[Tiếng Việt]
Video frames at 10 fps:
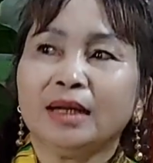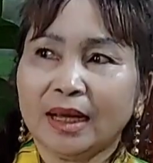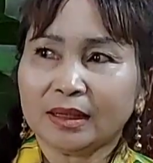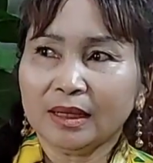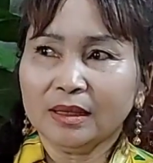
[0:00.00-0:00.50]
mình
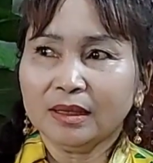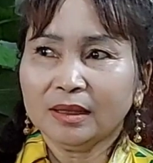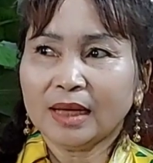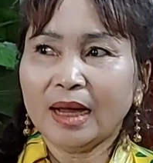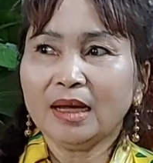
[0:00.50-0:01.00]
liền đó.
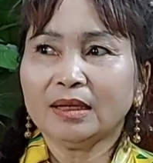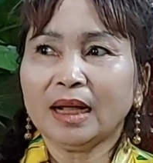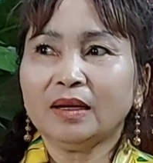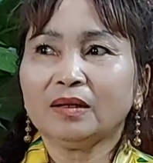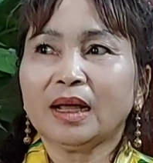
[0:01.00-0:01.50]
Tại vì
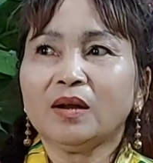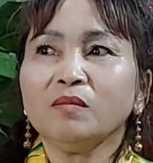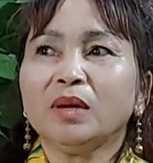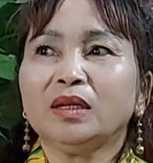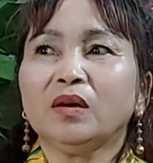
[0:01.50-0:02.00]
ta
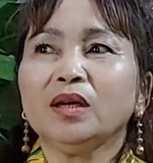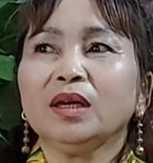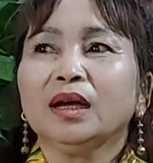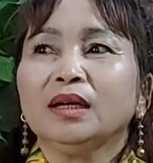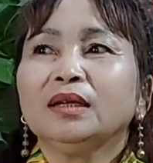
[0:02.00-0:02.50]
nói mình
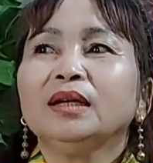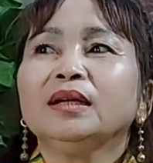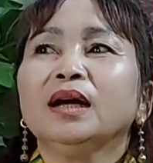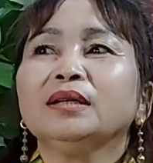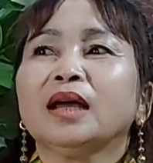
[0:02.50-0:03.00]
nói
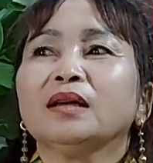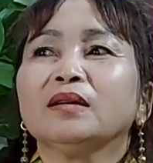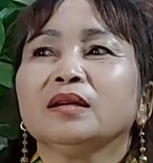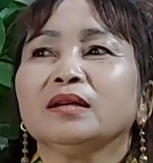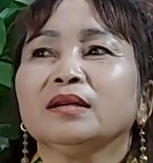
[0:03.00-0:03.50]
thiên cơ
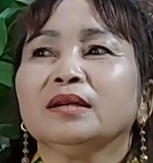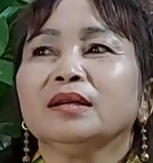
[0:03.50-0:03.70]
trời